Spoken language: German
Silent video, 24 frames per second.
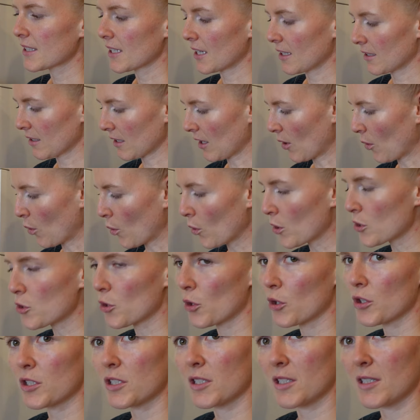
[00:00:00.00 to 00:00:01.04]
dann holt
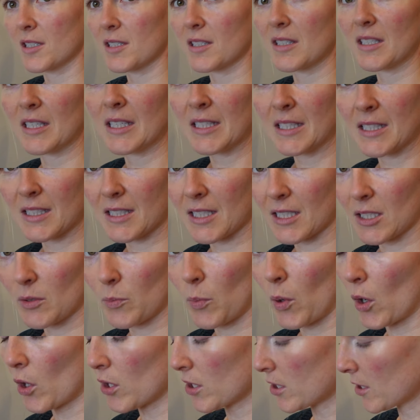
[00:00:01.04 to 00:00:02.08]
euch diesen Instant
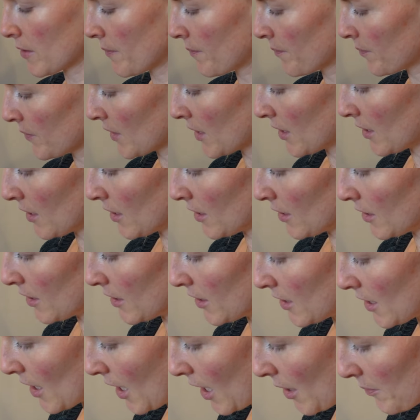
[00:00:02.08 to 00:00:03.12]
Pot.
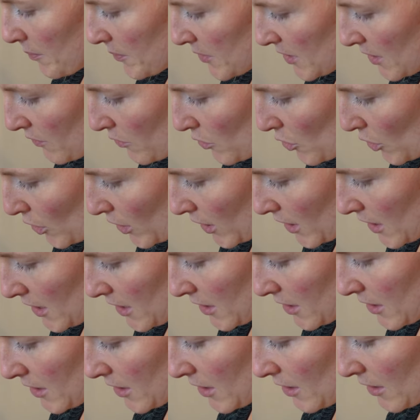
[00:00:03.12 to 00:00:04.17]
Hier habt ihr
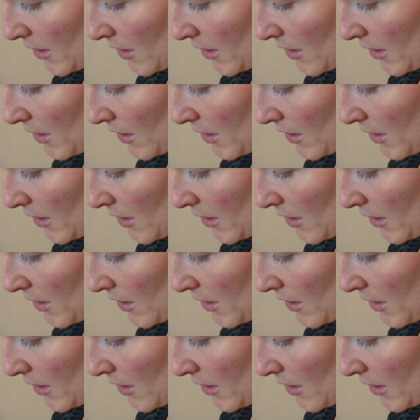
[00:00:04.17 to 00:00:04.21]
wirklich